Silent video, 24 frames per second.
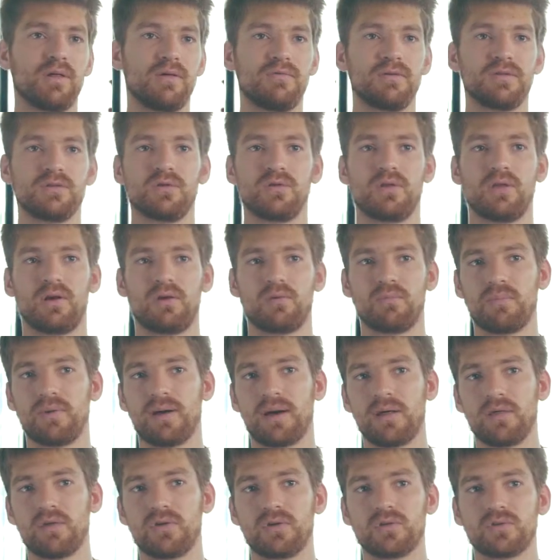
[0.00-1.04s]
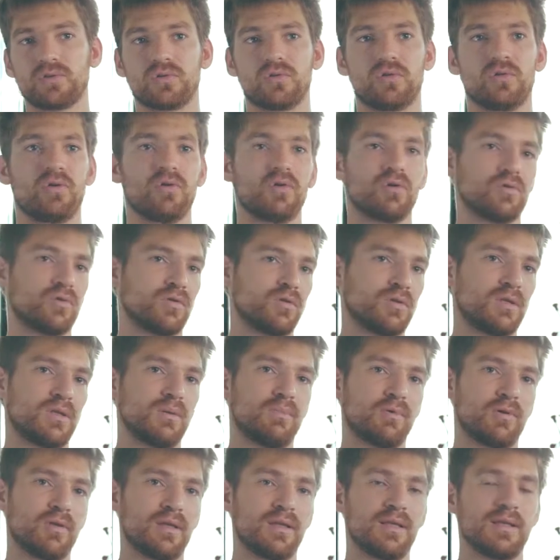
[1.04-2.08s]
edificios derrumbados o otros
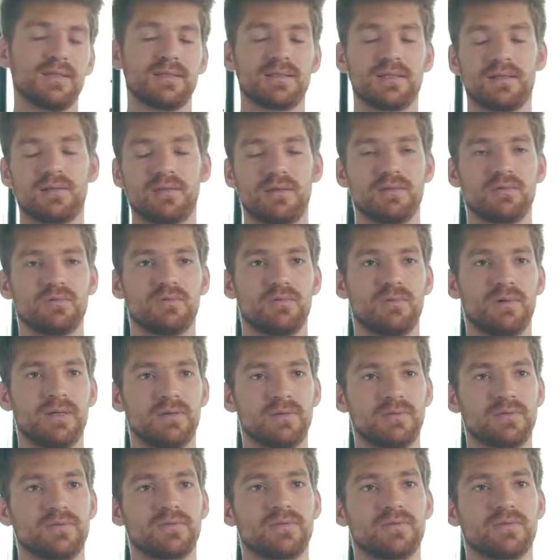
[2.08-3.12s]
tipos de desastres urbanos.